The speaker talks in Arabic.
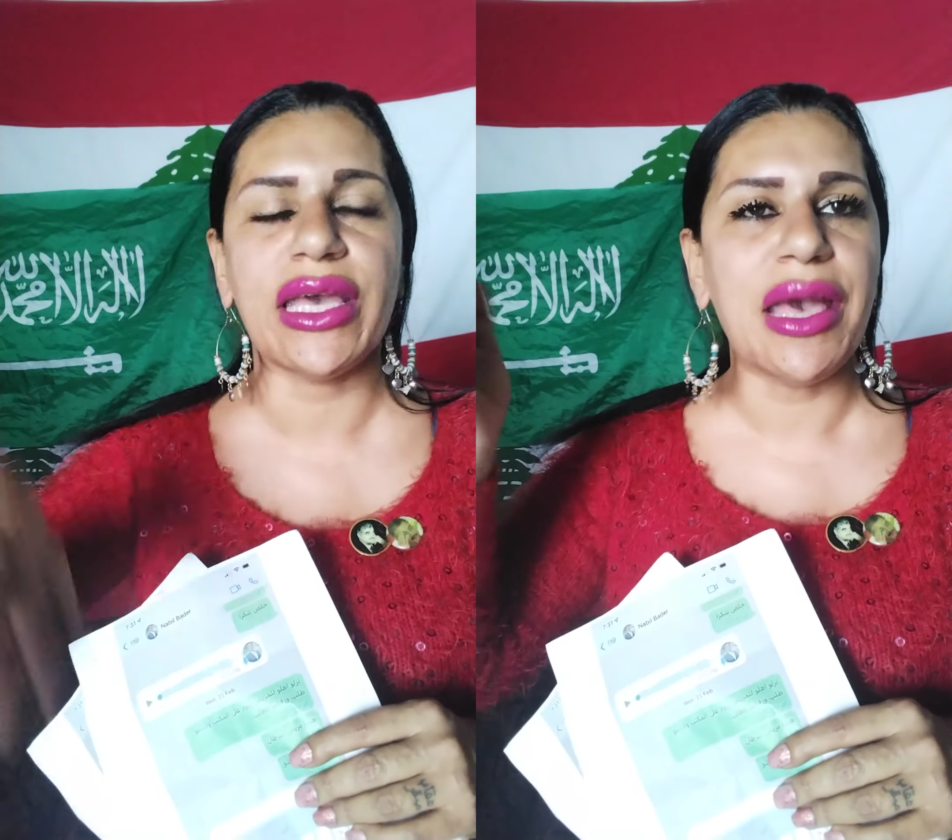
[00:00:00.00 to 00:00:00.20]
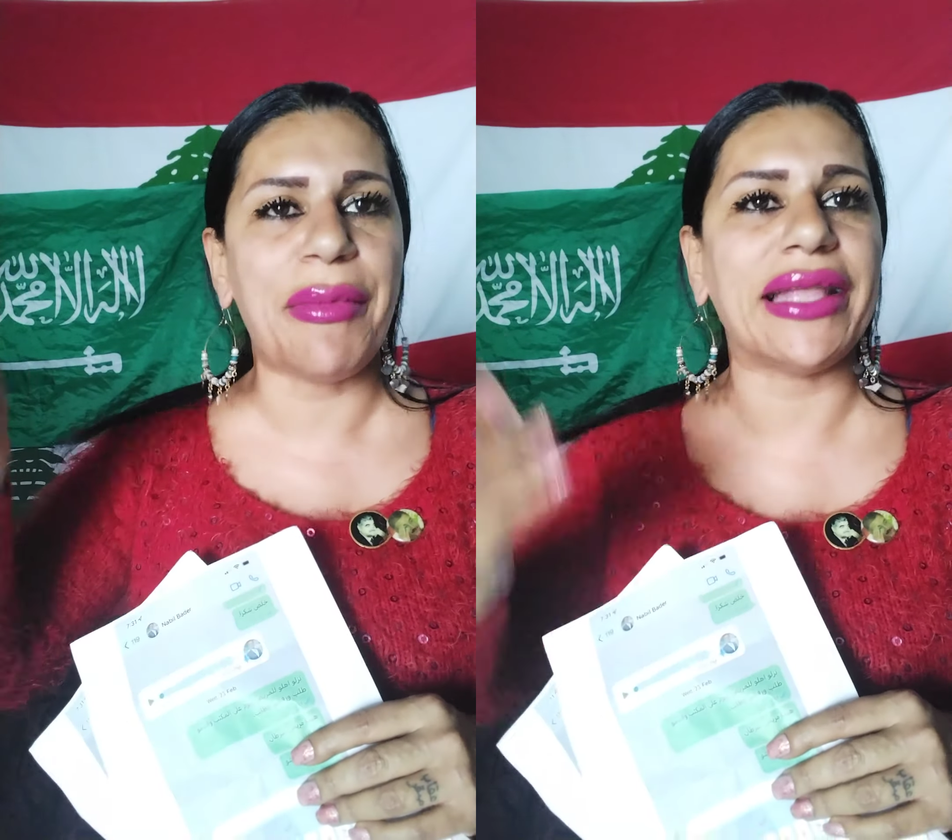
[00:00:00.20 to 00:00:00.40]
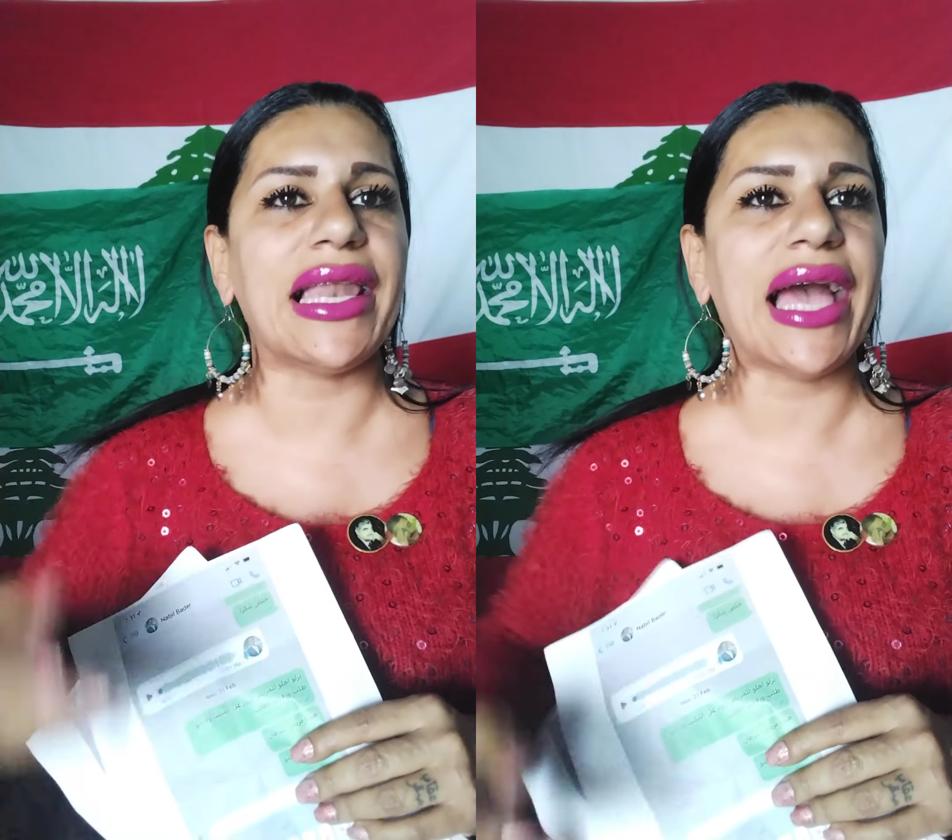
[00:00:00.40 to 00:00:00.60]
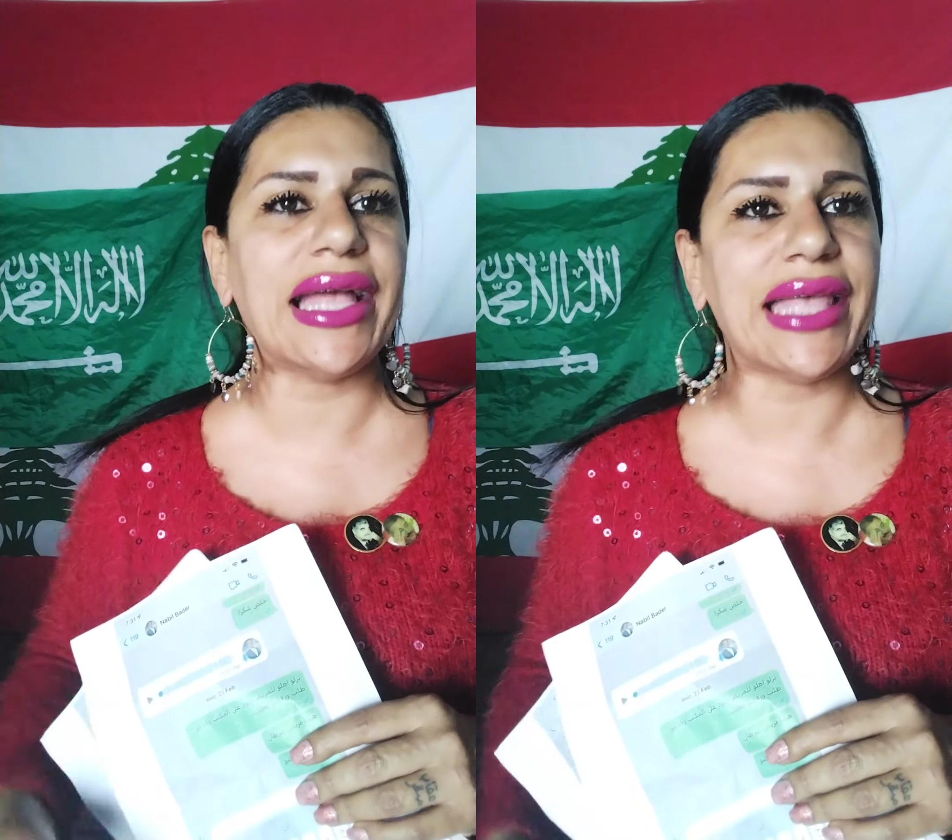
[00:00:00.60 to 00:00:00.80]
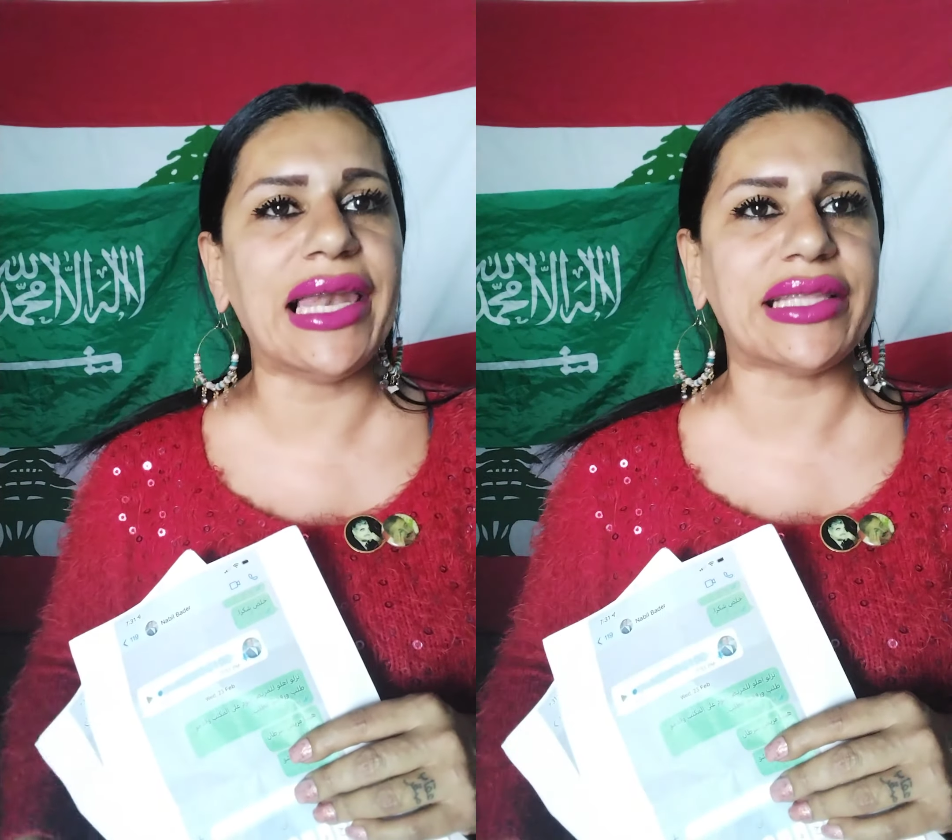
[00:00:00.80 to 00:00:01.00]
بعد لحد
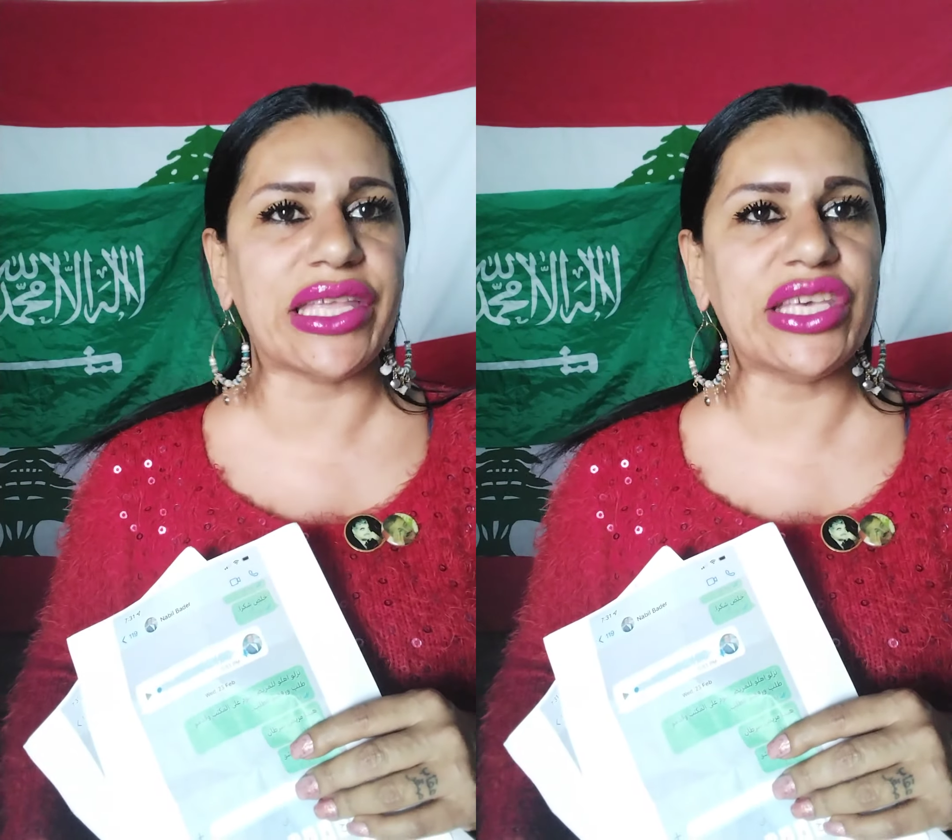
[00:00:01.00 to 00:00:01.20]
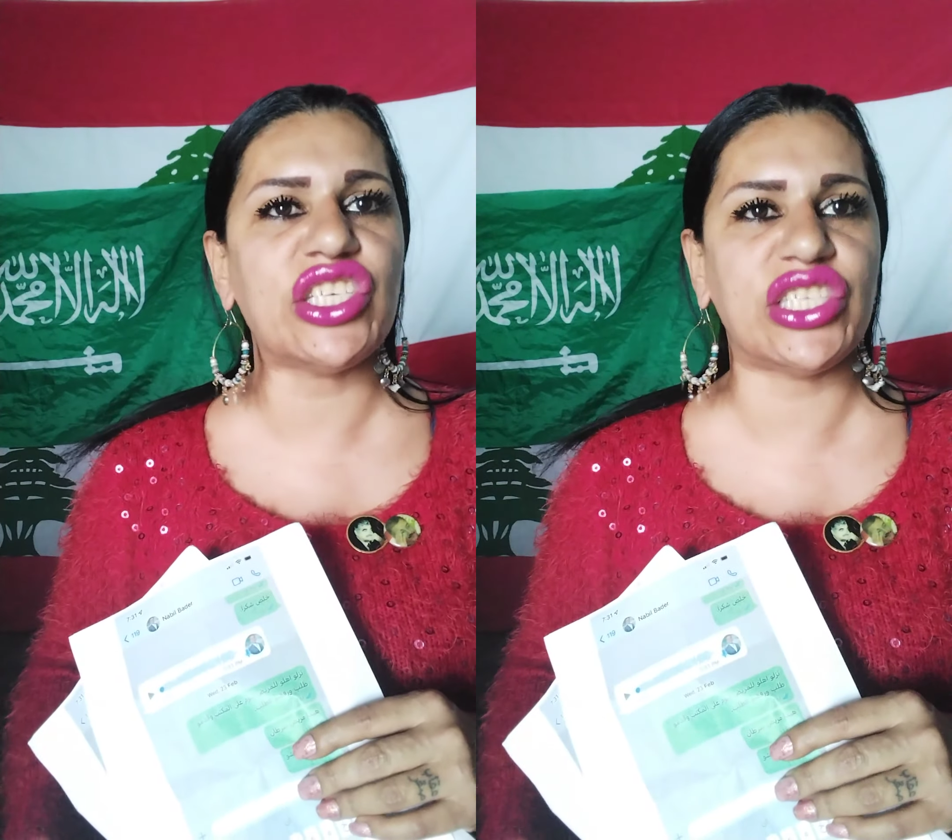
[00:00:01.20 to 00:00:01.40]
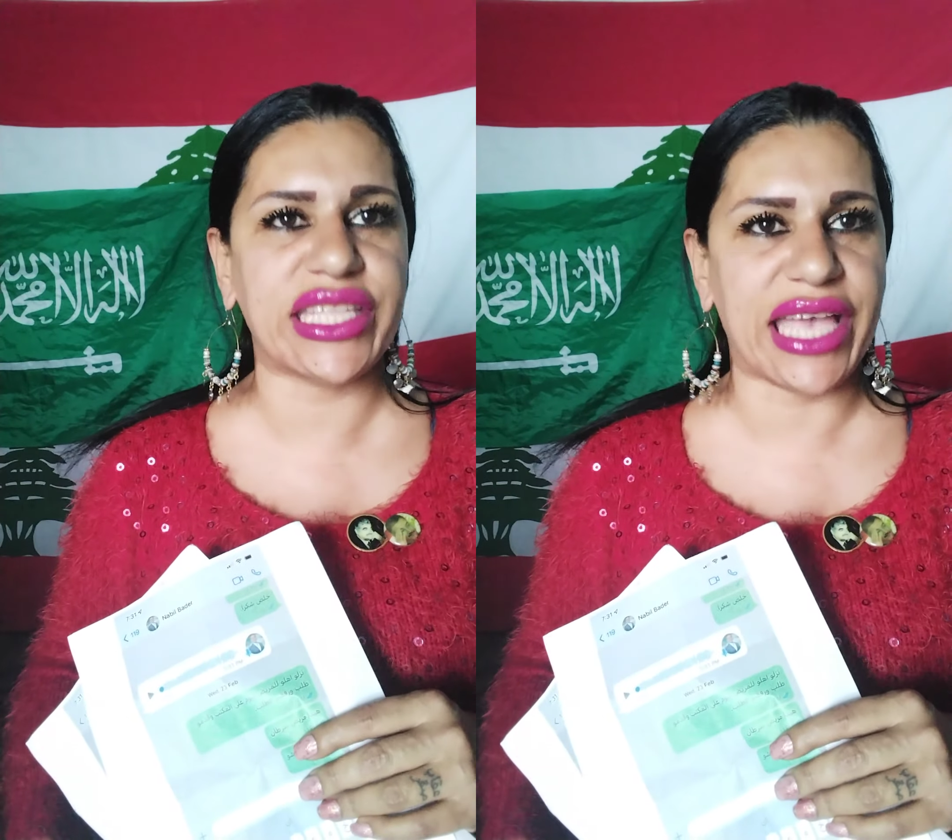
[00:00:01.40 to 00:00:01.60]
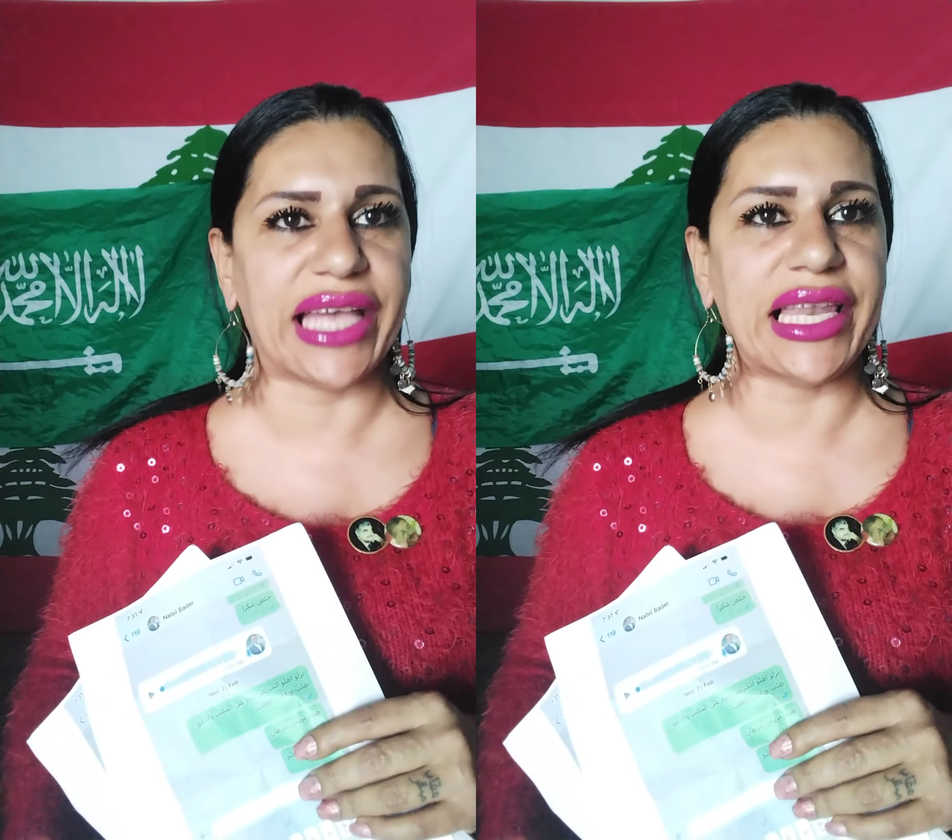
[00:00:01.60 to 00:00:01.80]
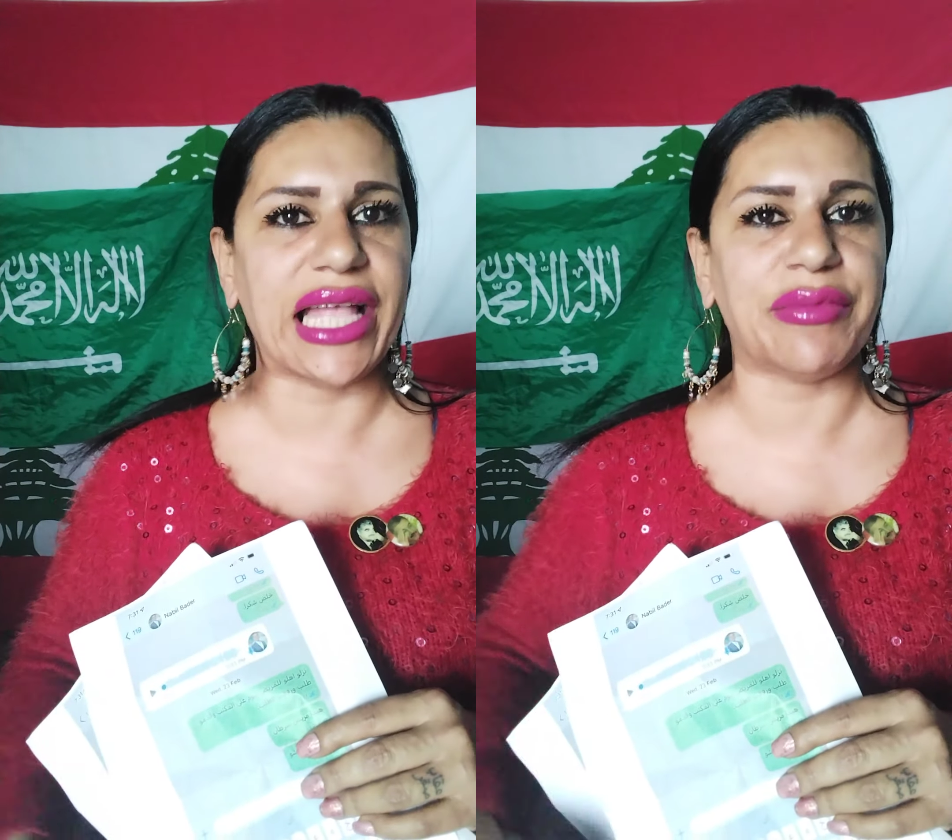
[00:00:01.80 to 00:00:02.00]
هلا طريق جديده على
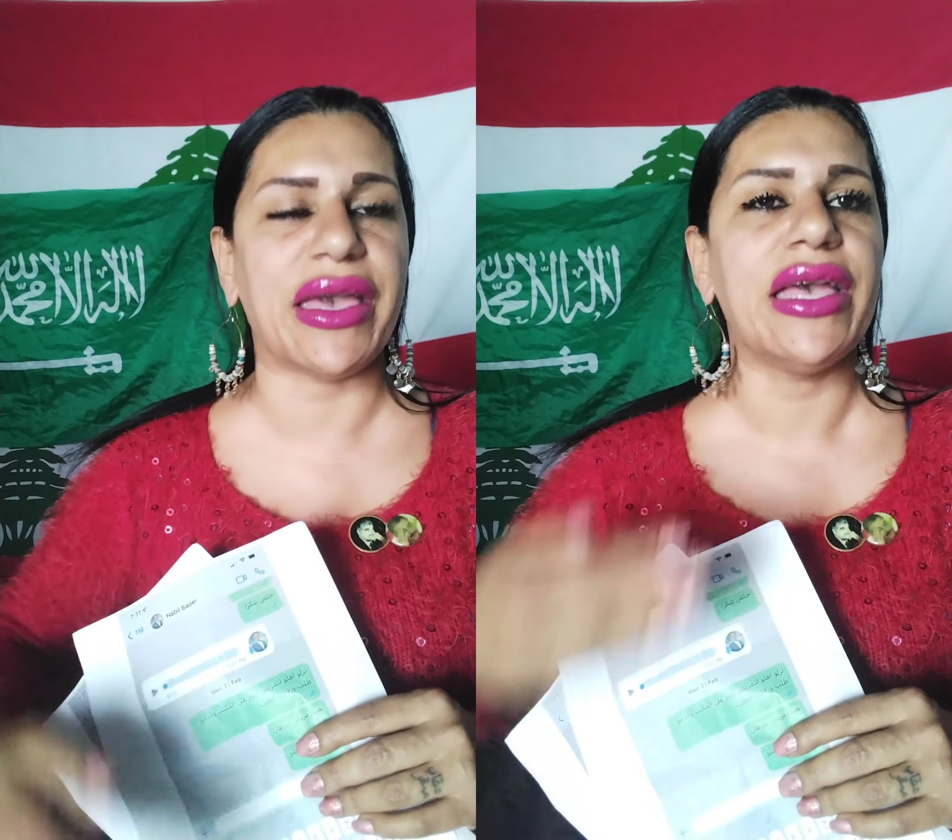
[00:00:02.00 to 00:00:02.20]
العتمه